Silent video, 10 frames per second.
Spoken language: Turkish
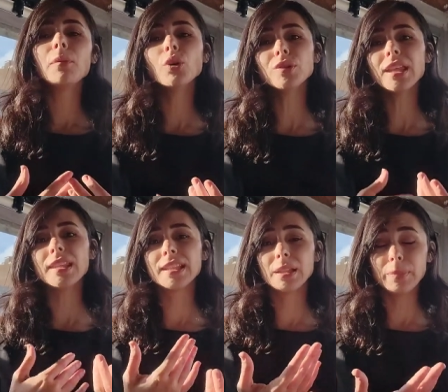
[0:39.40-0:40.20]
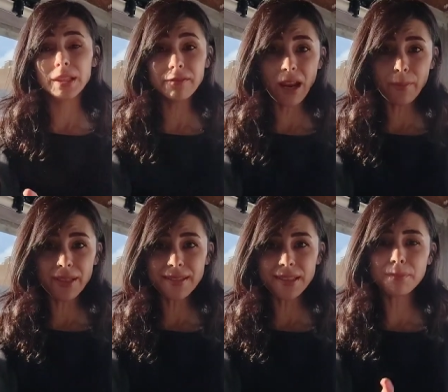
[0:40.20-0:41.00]
Onunla ilgili bilgi
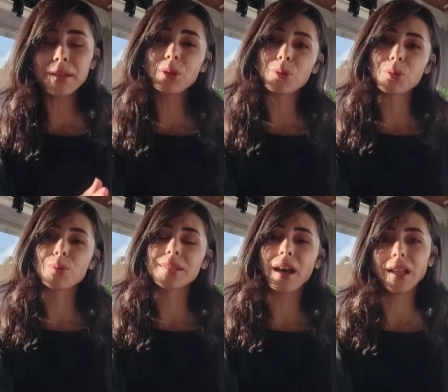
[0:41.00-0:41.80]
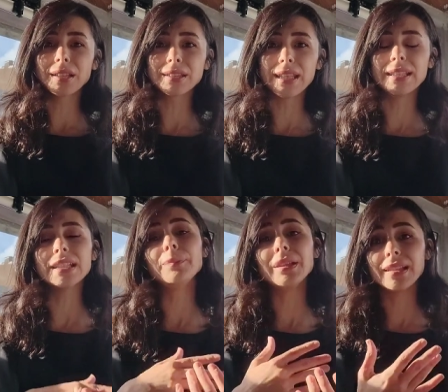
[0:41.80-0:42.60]
vermek istedim. Biliyorsunuz sağlıkla
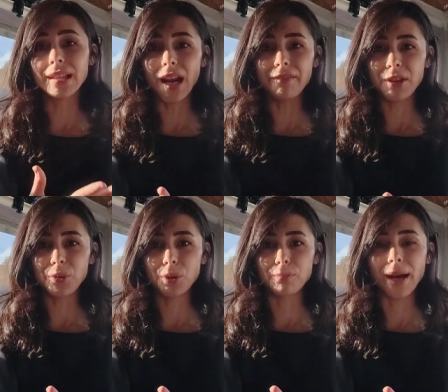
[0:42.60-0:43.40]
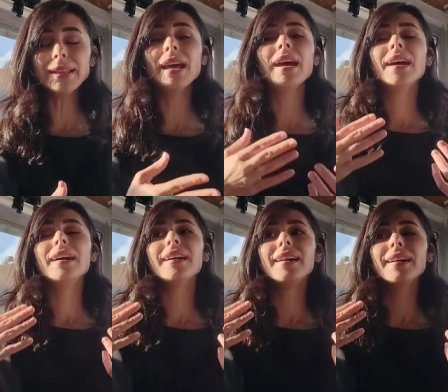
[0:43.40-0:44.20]
ilgili bilgiler veriyorum ben.
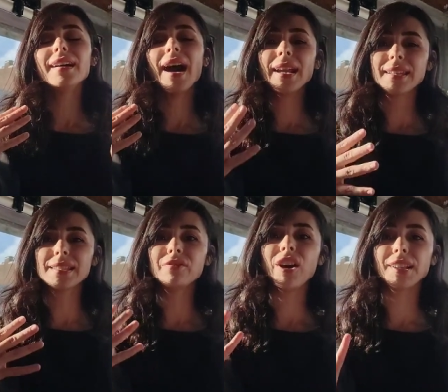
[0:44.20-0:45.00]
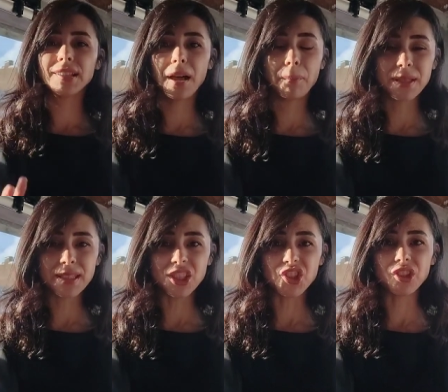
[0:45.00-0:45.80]
E, herkesin
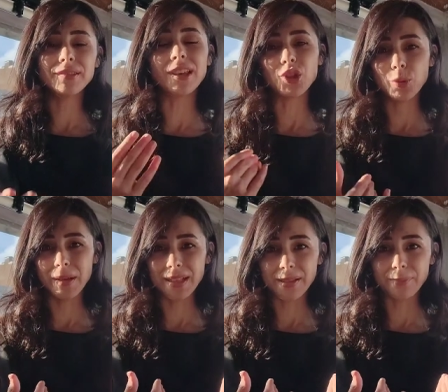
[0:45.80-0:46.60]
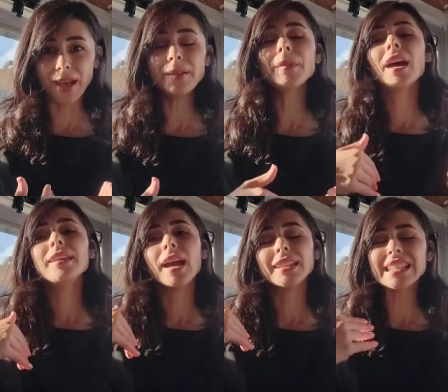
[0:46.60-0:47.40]
faydalanması için tecrübelerimden.
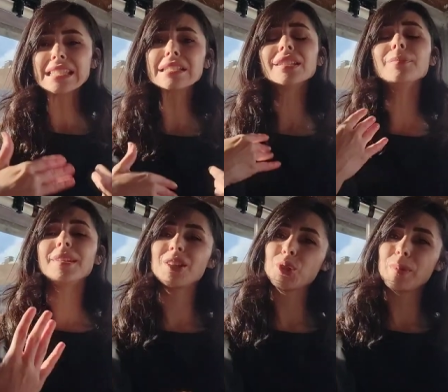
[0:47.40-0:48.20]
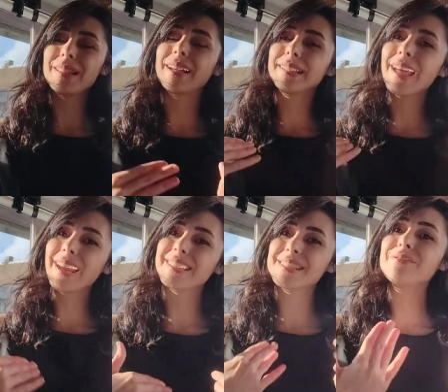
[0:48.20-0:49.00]
Yani yaşadığım tecrübelerden
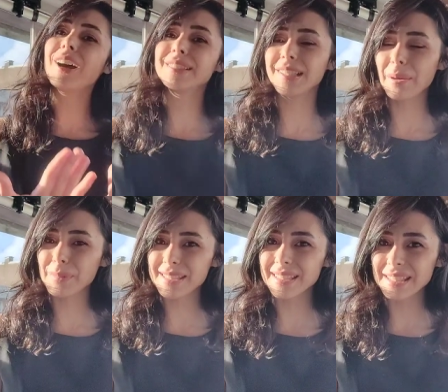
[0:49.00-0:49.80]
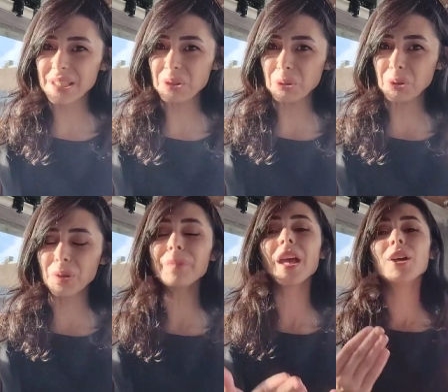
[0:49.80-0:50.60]
herkesin faydalanmasını
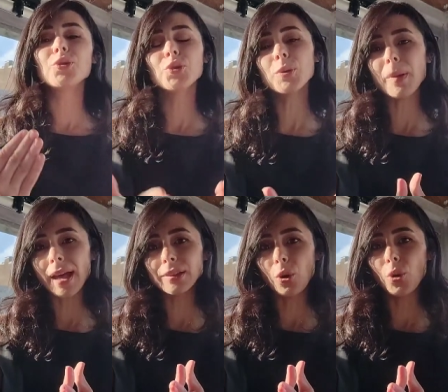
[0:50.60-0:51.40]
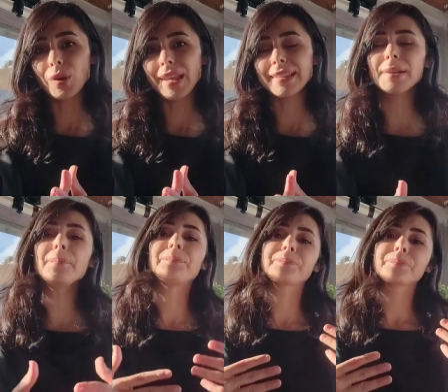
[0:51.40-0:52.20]
istiyorum. Çünkü ben de öyleydim.